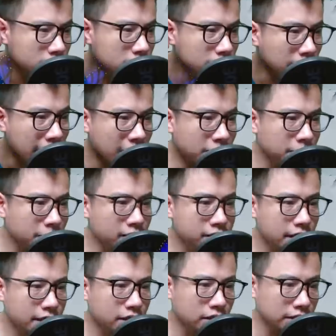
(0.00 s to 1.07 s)
à, cự mãng
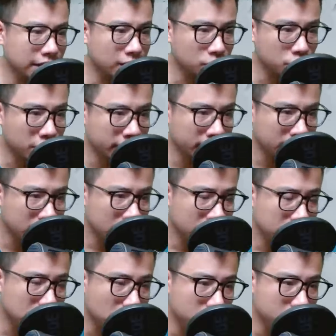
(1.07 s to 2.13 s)
biến ra từ tàu doanh
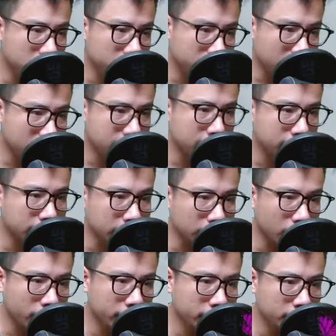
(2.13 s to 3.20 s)
Bỗng nhiên phát ra
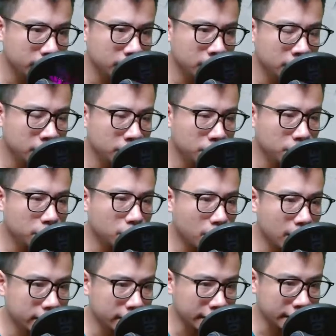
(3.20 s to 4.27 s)
tiếng nói
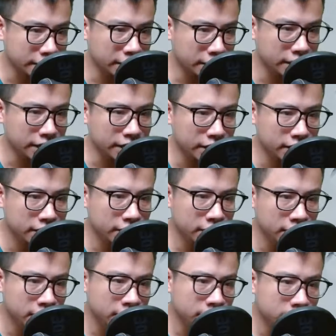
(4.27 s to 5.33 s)
Huyết quang đầy trời
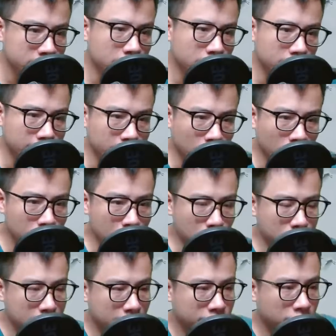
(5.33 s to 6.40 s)
Trên người nó
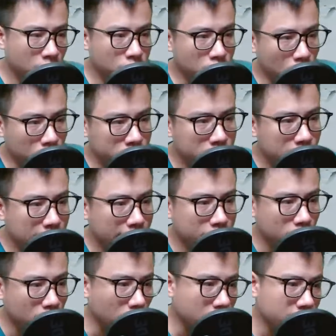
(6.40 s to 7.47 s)
mọc ra vô số chiếc
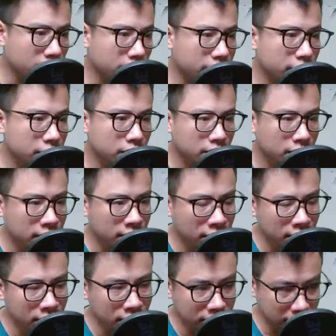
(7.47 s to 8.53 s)
gai nhọn hoắt
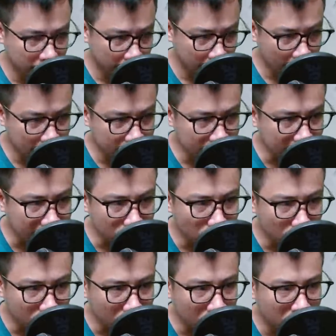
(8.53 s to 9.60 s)
Trên à, trán
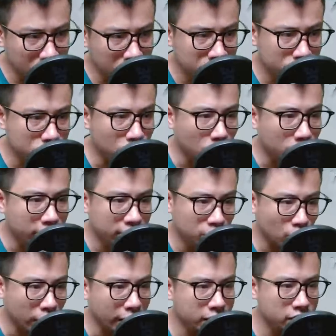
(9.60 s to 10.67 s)
của nó trồi
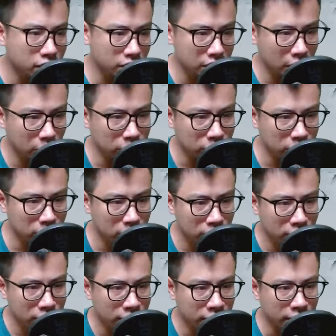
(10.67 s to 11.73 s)
lên một cái sừng rồng
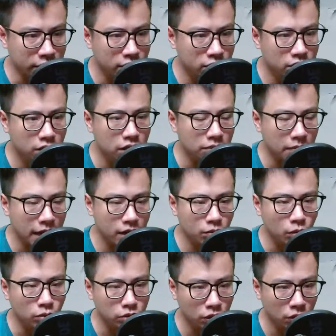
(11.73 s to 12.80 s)
Khí tức cự mãng
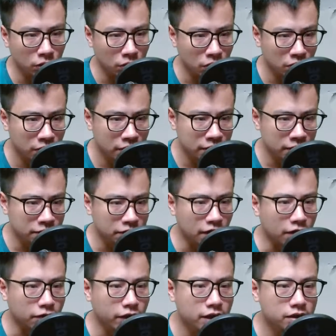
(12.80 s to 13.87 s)
bùng nổ
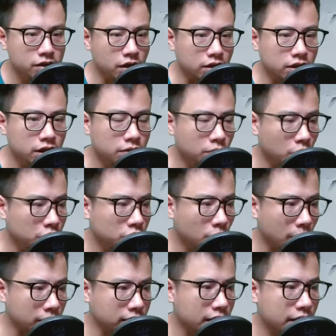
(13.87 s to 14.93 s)
phảng phất dường như muốn
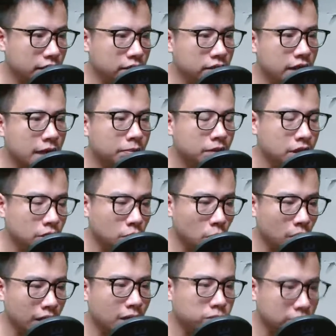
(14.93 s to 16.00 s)
tỏa ra thứ áp lực
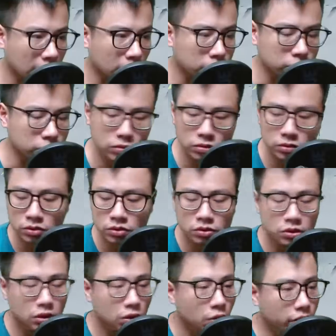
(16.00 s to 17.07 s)
của long tộc
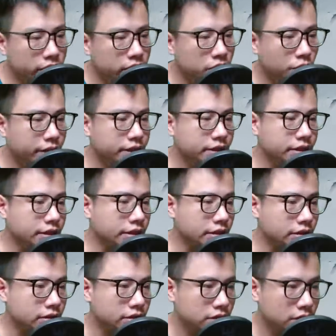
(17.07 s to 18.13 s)
Uinh uinh
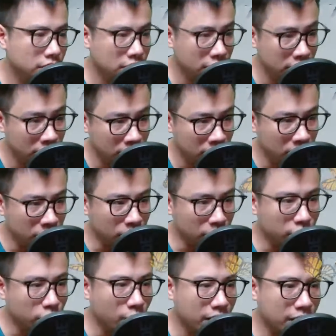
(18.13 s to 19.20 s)

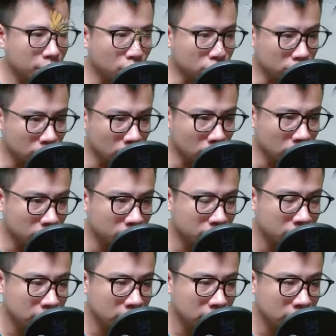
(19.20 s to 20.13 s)
Huyết quang bùng nổ